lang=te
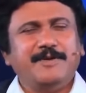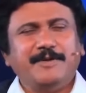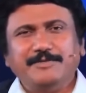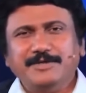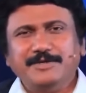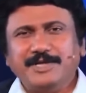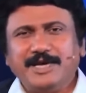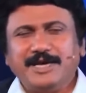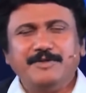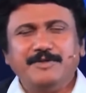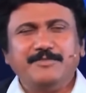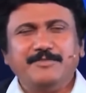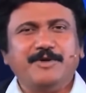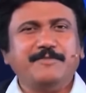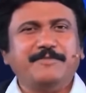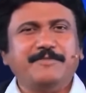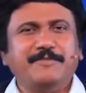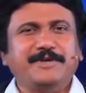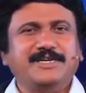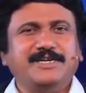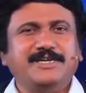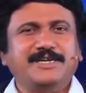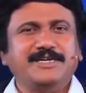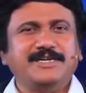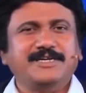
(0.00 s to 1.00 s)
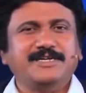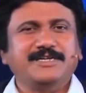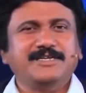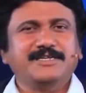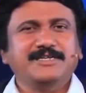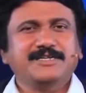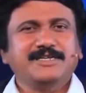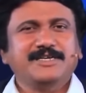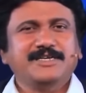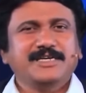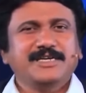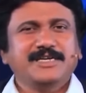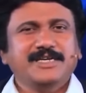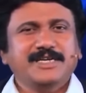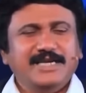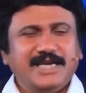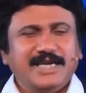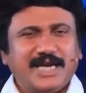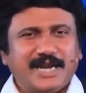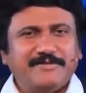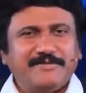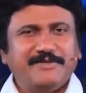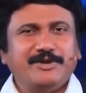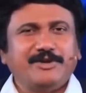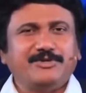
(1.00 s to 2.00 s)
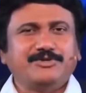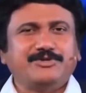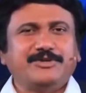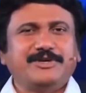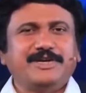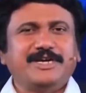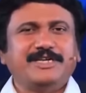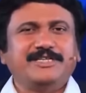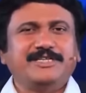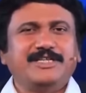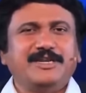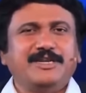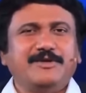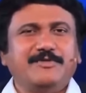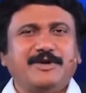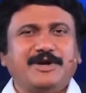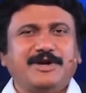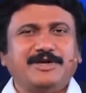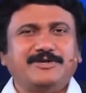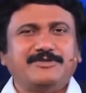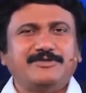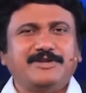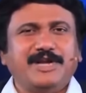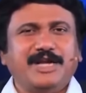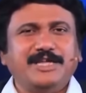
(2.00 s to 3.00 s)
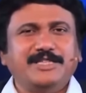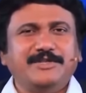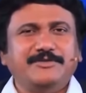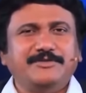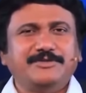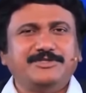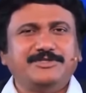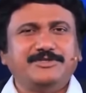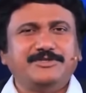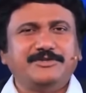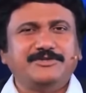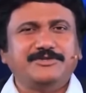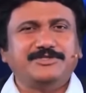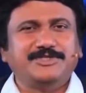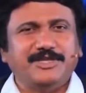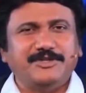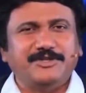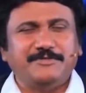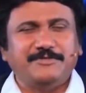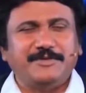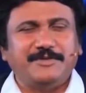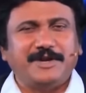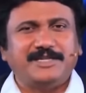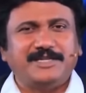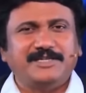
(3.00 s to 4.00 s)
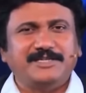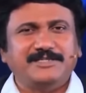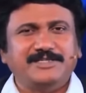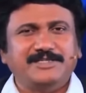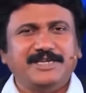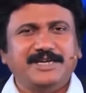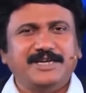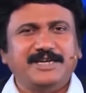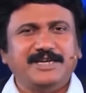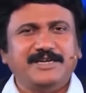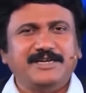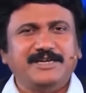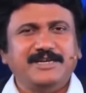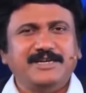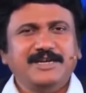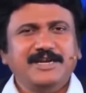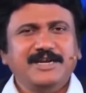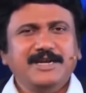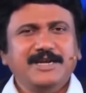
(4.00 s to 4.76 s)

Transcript: ప్రభు దగ్గర మొరపెట్టండి ఈ అరవై ఒకటో కీర్తన ఒకటి నుండి ఐదో వచ్చిన చదివి ప్రార్థన చేయండి